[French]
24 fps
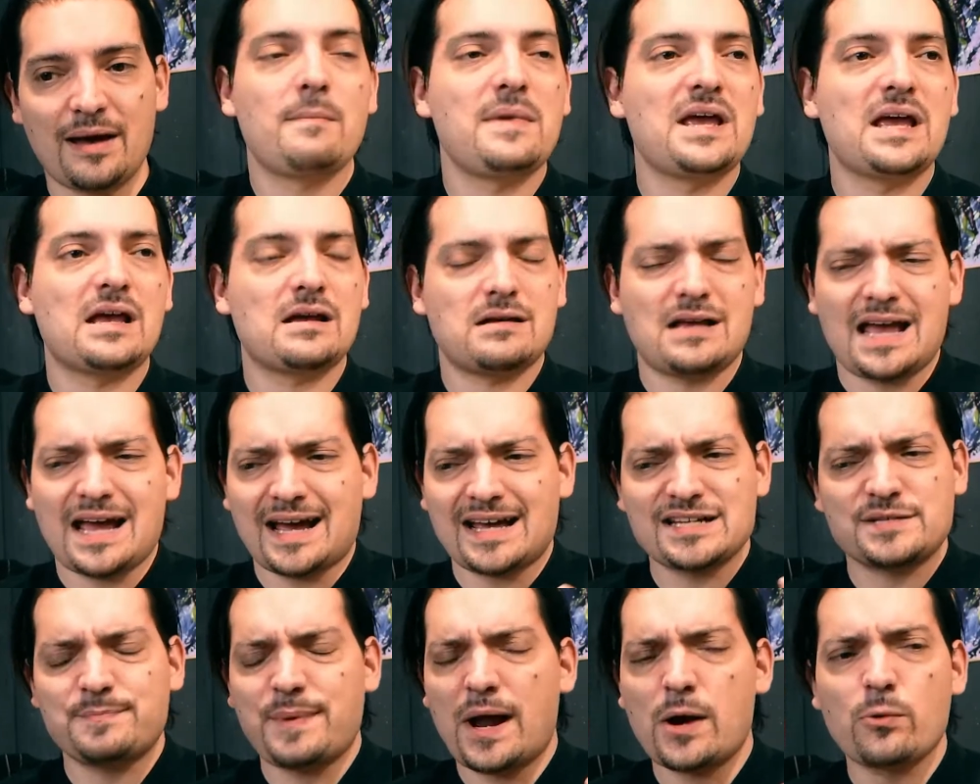mais elle
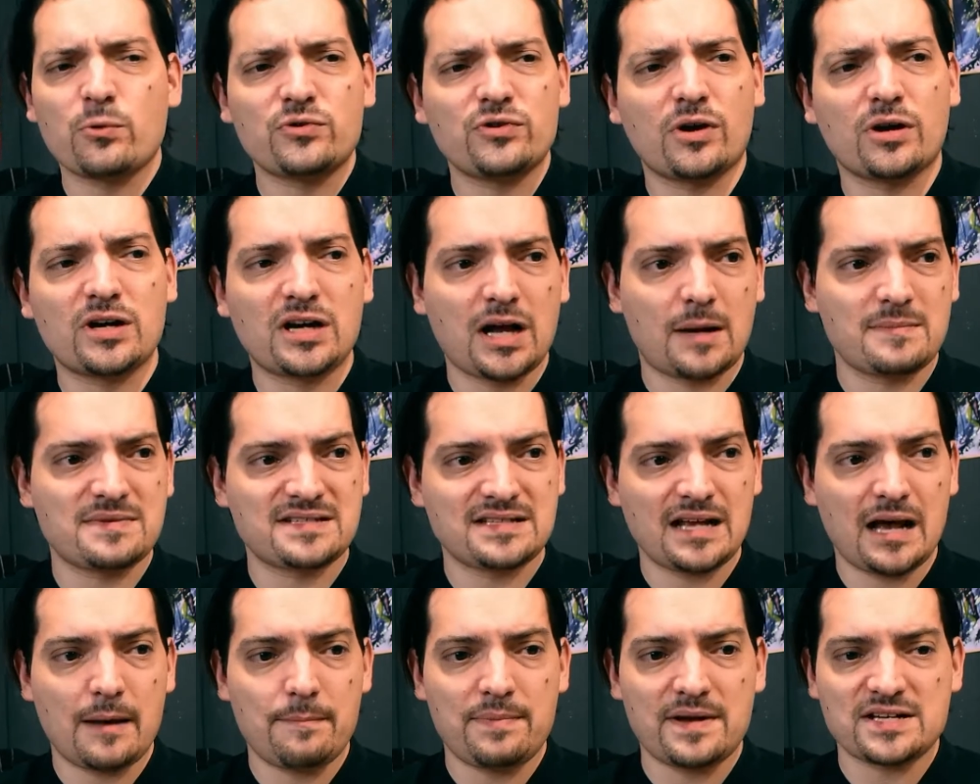reste pas longtemps comme
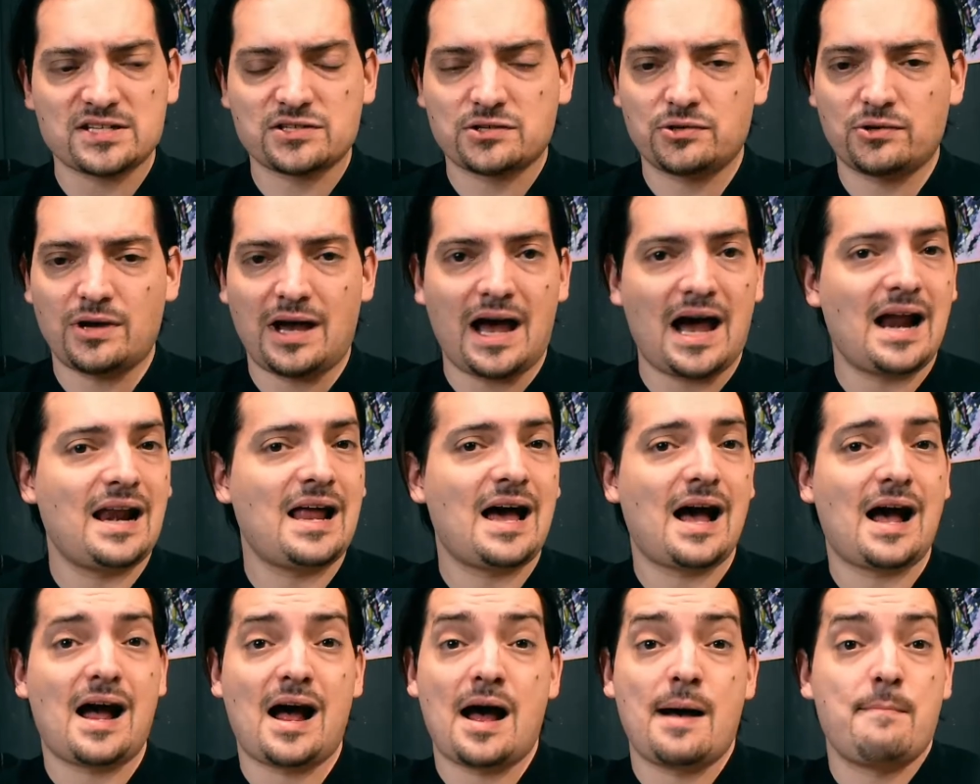ça parce que
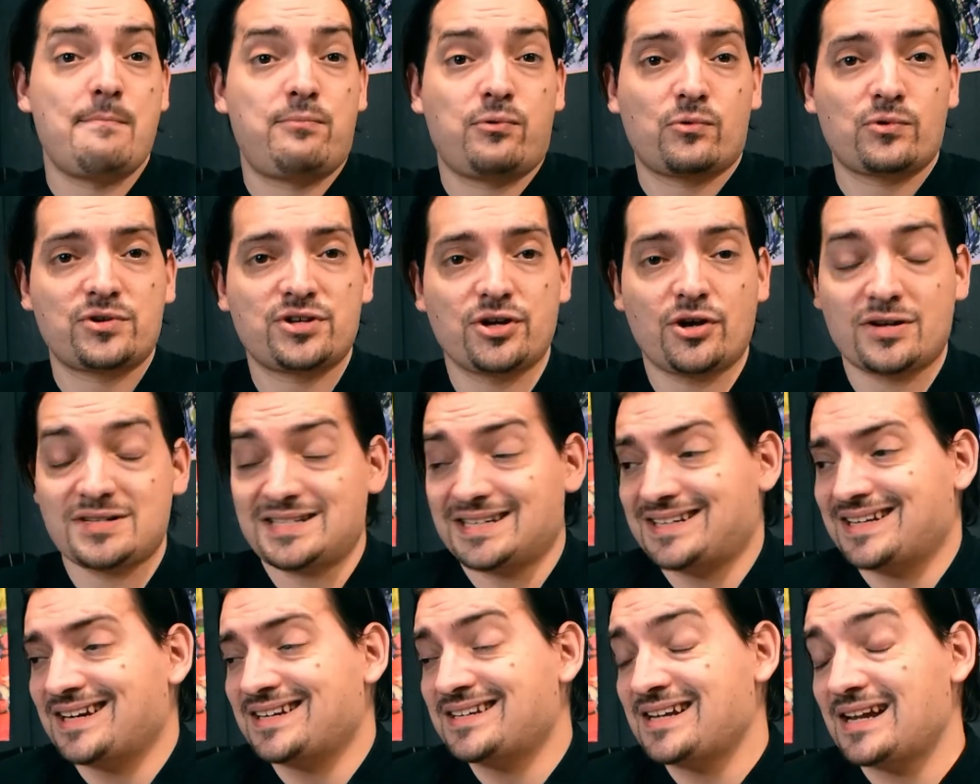a un bon cœur,
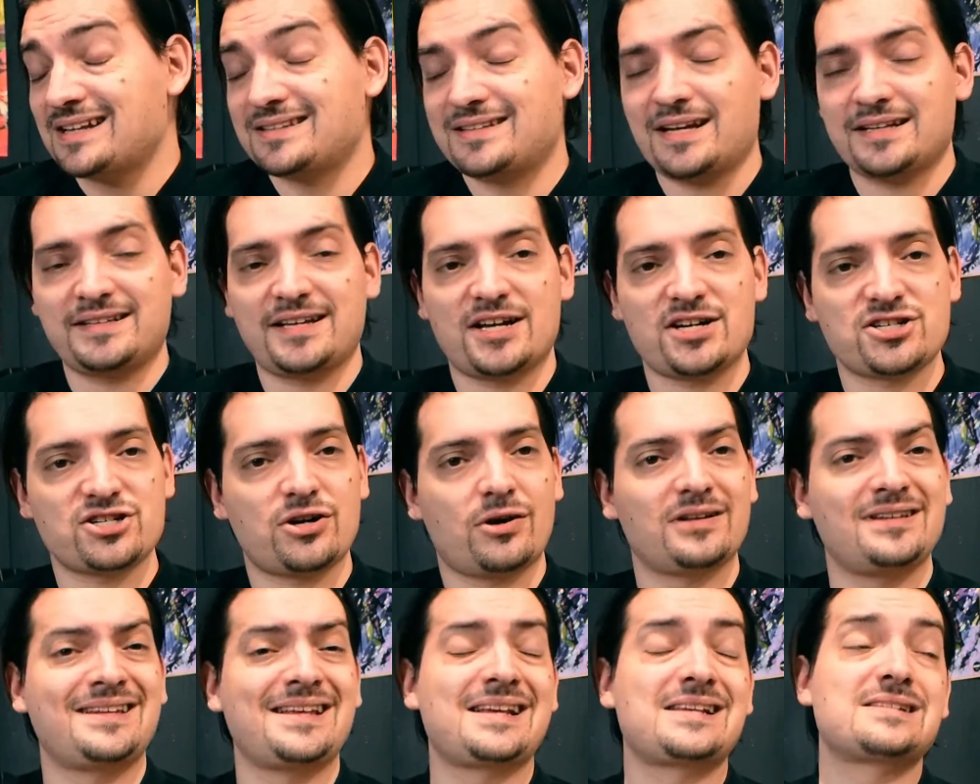c'est quelqu'un
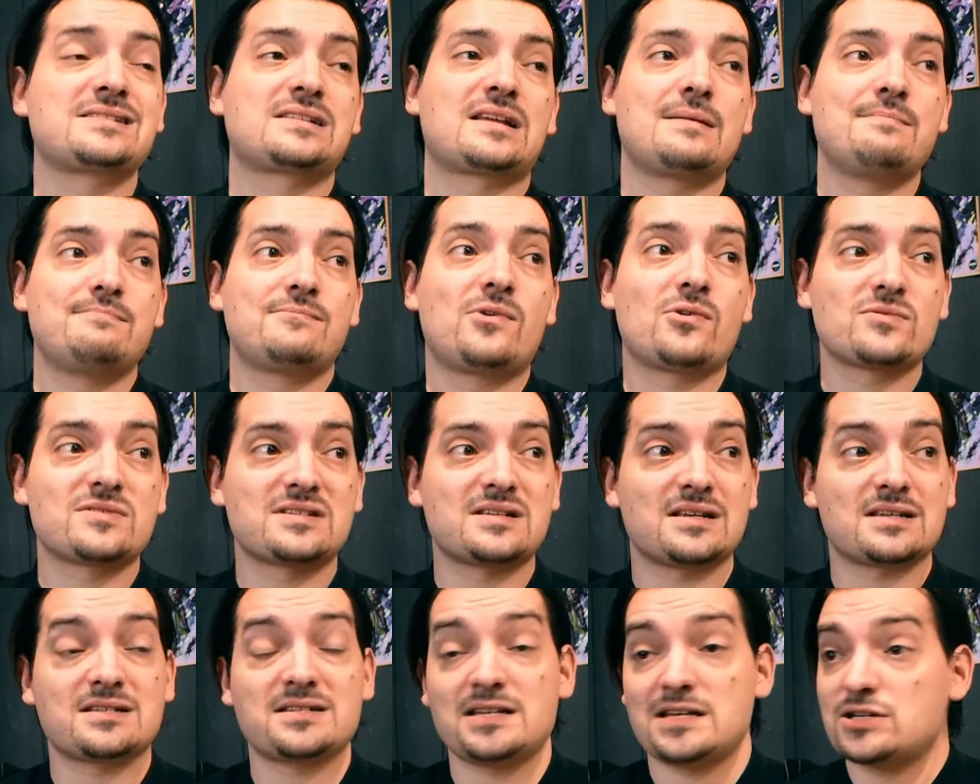d'attachant et d'extrêmement
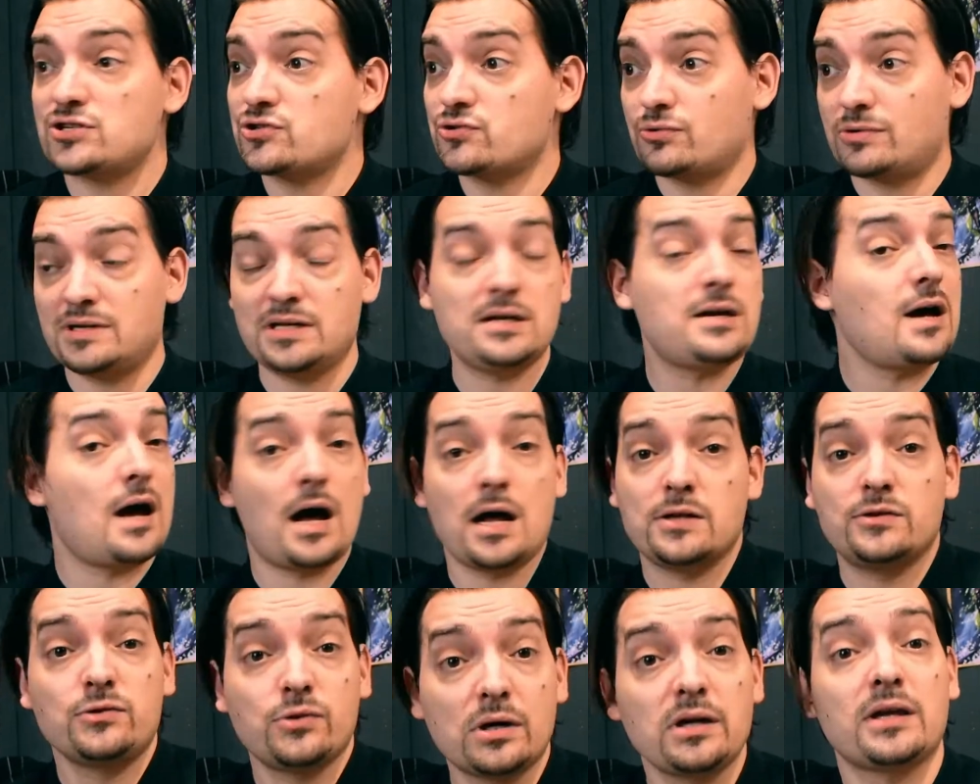sincère, je l'ai
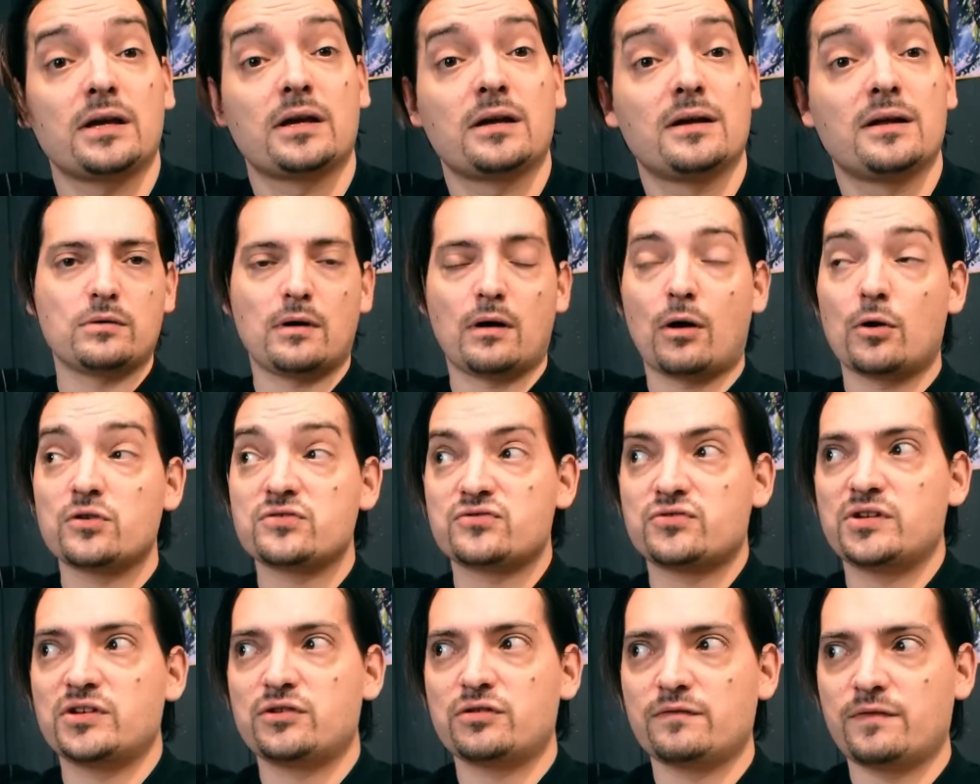adoré.
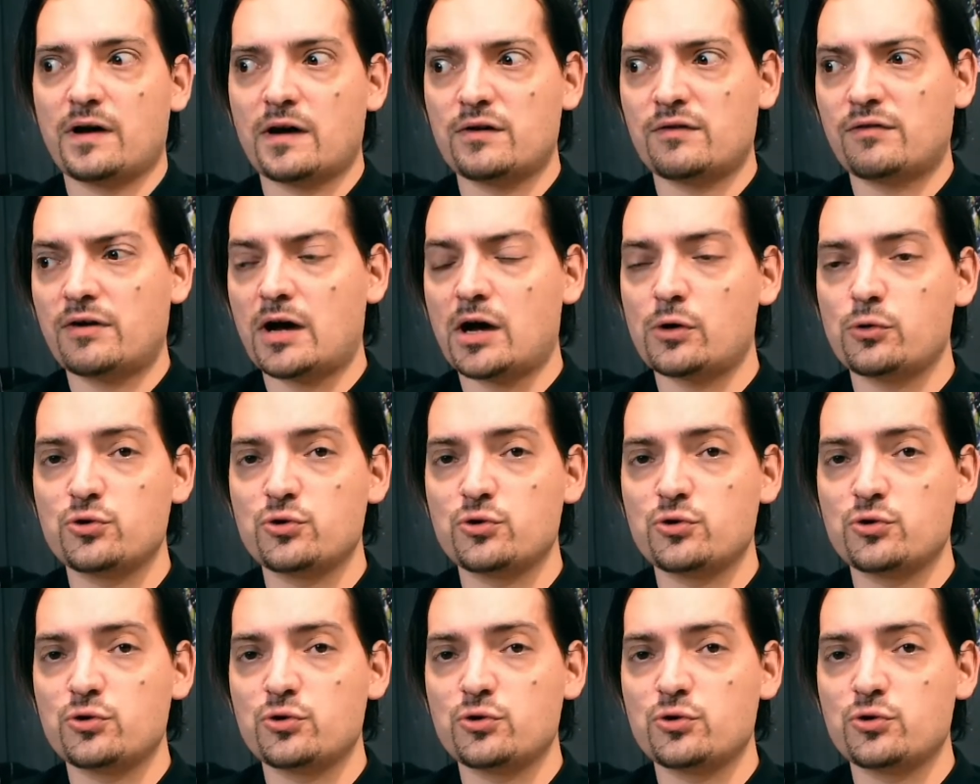Ensuite, tu vas avoir